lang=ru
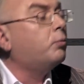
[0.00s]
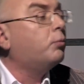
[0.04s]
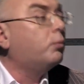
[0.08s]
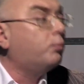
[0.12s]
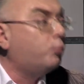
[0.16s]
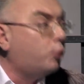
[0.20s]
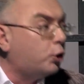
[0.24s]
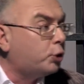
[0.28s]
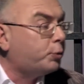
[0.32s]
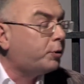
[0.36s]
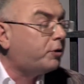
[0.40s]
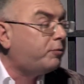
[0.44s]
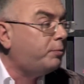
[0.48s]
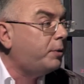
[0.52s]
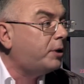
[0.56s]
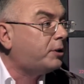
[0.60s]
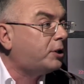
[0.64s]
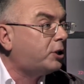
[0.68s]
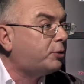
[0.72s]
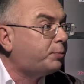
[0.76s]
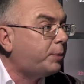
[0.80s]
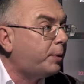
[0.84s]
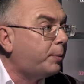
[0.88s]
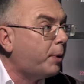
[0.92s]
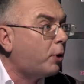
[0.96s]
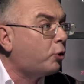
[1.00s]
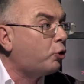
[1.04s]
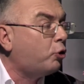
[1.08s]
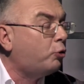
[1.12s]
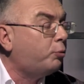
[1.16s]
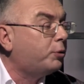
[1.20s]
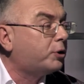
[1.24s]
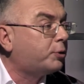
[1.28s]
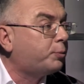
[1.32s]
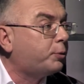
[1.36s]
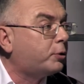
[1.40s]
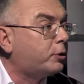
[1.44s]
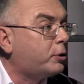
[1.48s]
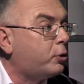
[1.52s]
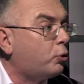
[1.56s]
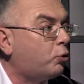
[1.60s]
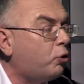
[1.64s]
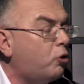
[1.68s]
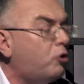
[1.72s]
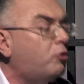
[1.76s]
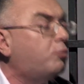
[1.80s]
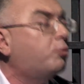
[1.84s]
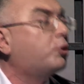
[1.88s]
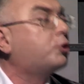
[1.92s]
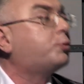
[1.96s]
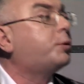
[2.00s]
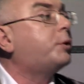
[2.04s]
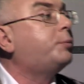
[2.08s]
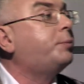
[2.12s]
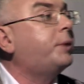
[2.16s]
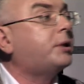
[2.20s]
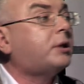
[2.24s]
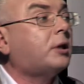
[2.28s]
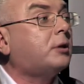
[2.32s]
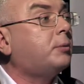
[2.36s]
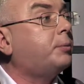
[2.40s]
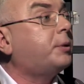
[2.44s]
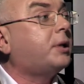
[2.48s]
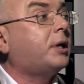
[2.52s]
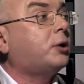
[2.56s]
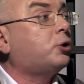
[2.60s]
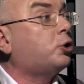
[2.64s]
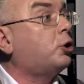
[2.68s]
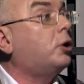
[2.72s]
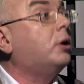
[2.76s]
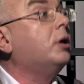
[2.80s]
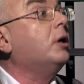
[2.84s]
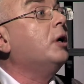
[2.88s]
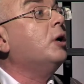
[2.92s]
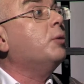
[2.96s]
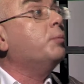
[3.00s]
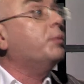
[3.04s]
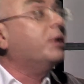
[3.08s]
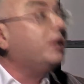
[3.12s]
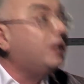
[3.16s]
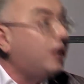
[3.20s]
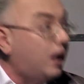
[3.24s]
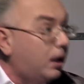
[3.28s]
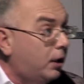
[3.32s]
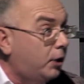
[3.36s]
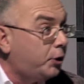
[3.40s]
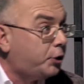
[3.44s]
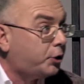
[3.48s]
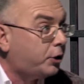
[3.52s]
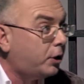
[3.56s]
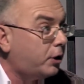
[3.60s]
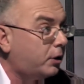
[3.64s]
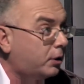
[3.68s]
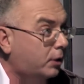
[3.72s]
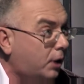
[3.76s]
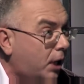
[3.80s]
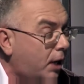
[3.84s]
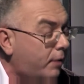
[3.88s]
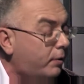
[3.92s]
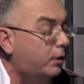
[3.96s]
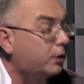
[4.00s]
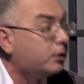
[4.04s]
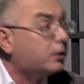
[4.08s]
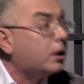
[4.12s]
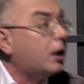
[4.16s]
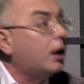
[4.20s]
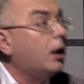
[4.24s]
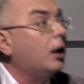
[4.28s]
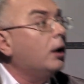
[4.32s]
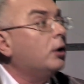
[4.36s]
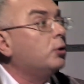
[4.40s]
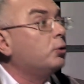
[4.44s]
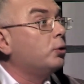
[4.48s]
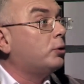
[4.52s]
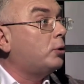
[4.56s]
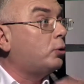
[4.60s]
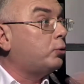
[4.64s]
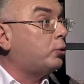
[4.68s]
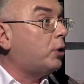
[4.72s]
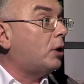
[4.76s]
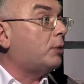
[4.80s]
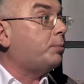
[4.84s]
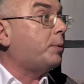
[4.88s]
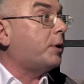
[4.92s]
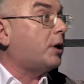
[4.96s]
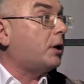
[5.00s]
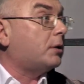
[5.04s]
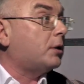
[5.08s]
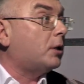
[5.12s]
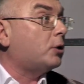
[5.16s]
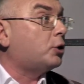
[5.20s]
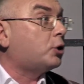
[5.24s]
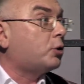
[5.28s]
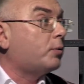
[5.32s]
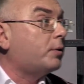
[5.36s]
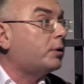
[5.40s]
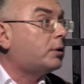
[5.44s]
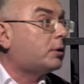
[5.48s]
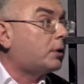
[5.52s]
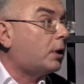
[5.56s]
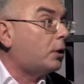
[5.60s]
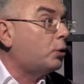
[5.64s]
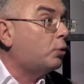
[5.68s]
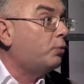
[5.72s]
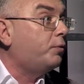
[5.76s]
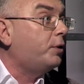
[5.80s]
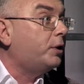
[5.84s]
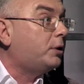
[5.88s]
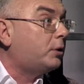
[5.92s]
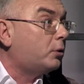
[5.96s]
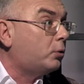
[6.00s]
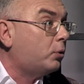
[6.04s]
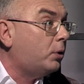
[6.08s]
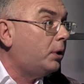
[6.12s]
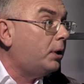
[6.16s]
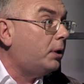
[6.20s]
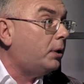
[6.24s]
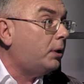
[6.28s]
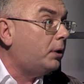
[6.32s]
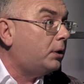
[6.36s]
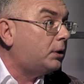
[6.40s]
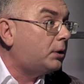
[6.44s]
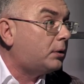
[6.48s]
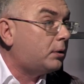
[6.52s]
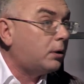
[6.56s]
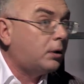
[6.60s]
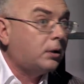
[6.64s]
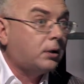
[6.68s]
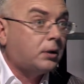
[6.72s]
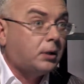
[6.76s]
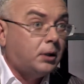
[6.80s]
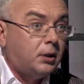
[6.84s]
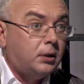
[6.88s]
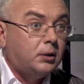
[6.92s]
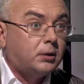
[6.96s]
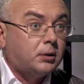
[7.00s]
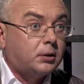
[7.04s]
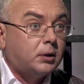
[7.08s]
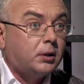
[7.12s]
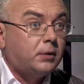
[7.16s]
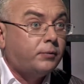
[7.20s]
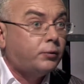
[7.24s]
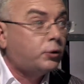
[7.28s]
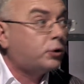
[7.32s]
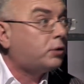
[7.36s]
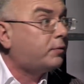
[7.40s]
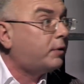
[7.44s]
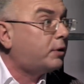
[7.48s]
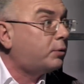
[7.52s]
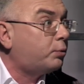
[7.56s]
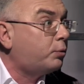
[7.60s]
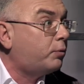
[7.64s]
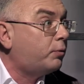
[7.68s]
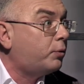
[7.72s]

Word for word: может быть, вместе с Примаковым и с Пасляковым, может быть, методами, которые мне лично не нравились, да. результат показал, что вы страну вытянули из э, кризиса 98